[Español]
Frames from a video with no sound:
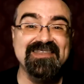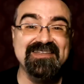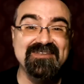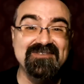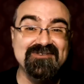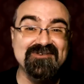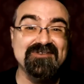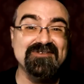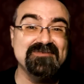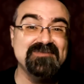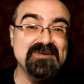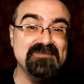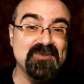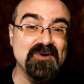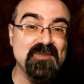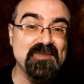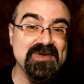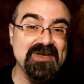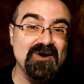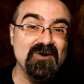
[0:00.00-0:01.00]
dentro de mi
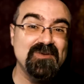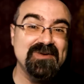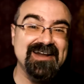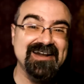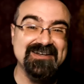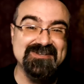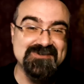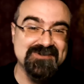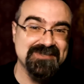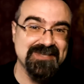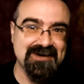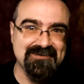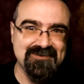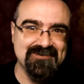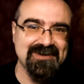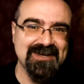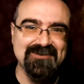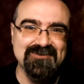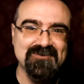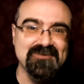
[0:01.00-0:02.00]
propia obra resultaba
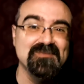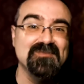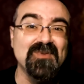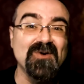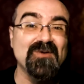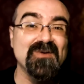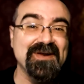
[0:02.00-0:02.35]
un acto un poco